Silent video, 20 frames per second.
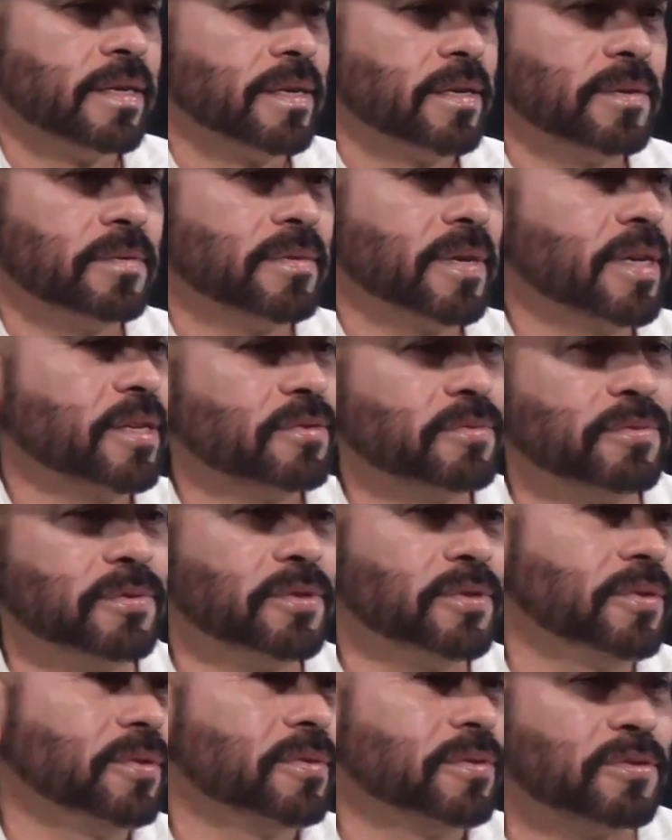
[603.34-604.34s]
Nunca
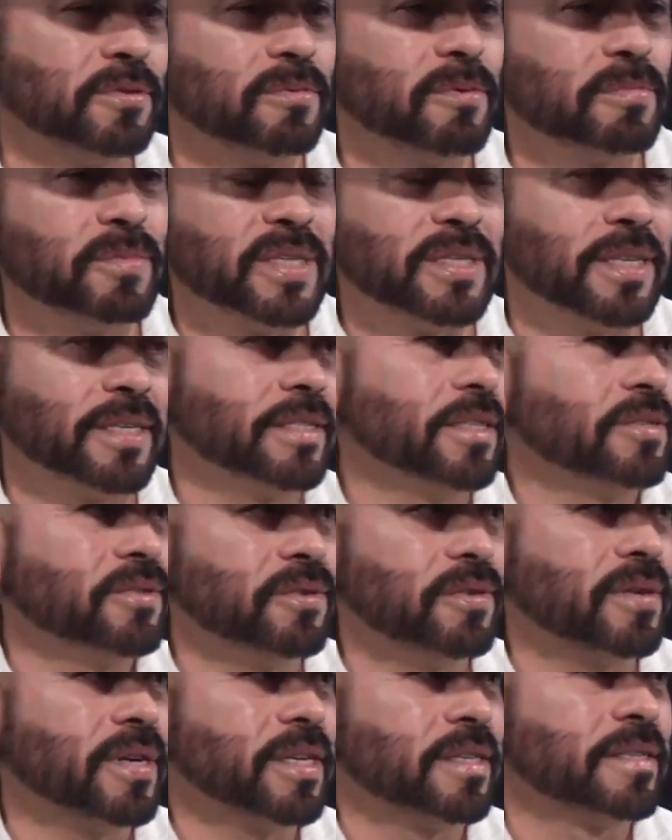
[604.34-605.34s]
escucho, yo tomo mis
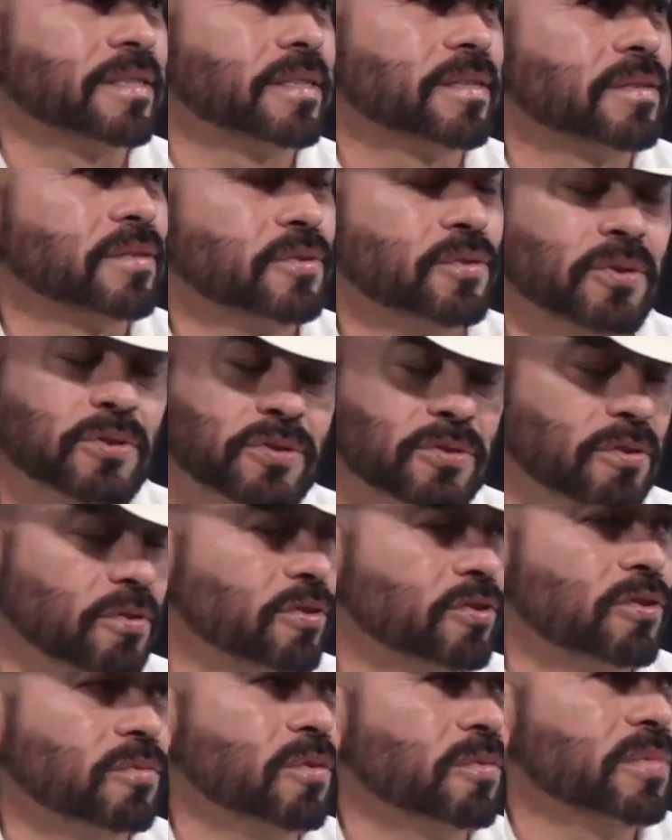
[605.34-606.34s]
decisiones. Yo
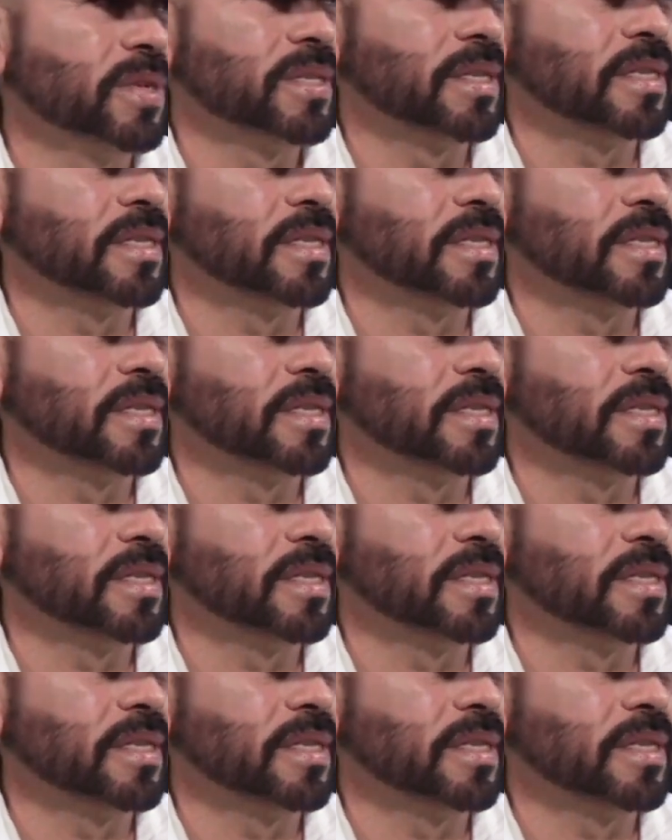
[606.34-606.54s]
solo tomo mis